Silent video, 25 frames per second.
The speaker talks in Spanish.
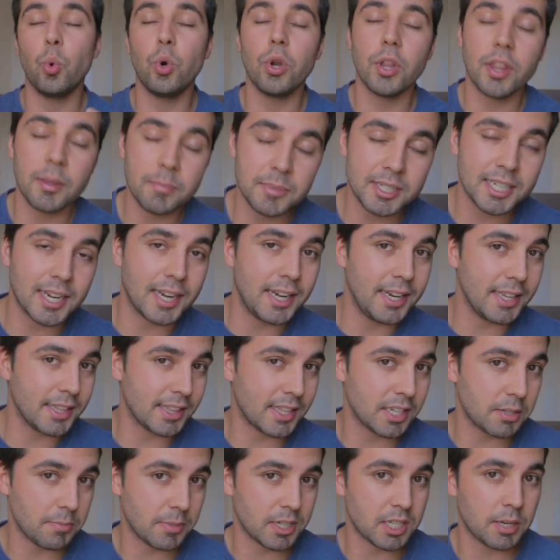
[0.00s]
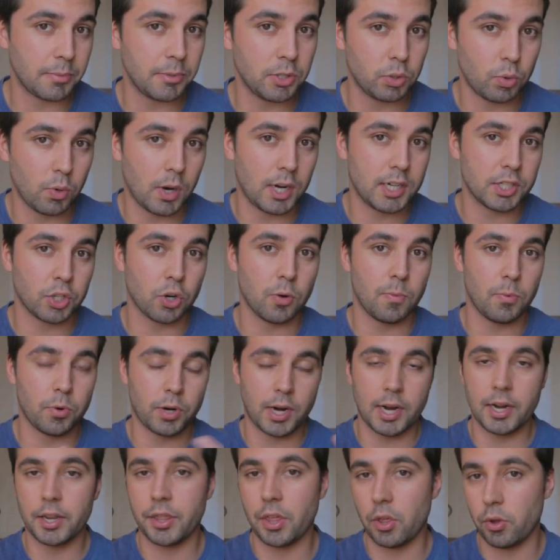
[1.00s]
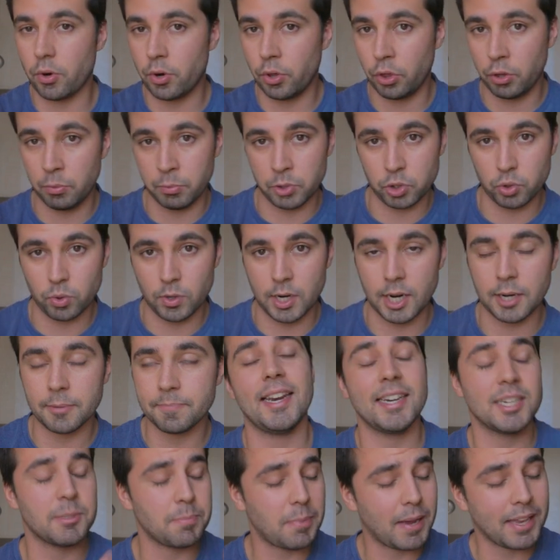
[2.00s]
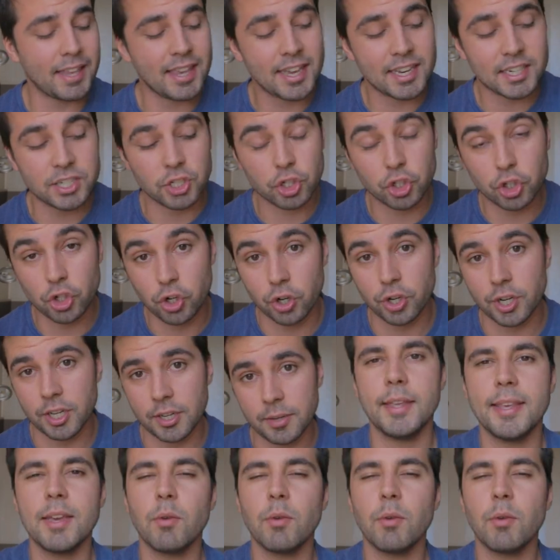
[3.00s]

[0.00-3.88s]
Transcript: uno de mis clientes más habituales como realizador audiovisual en España es Sony.